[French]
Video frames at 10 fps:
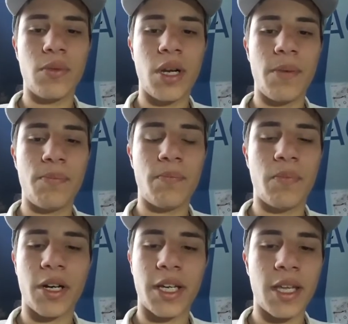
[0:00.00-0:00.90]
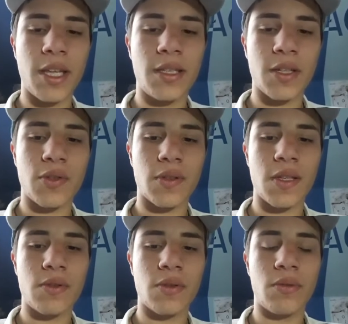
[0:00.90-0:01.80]
Voilà rien à dire sur
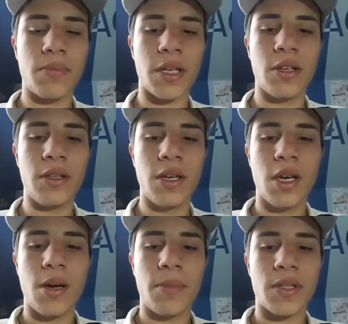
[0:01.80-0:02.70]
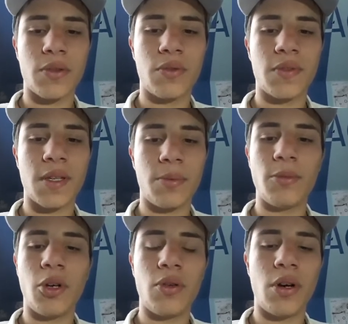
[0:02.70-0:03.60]
cette seconde période parce que tout
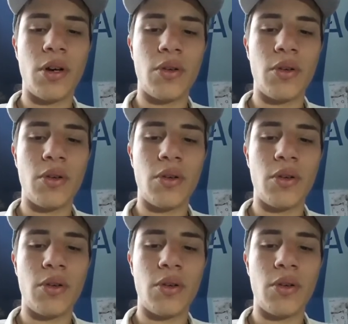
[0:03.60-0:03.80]
simplement euh,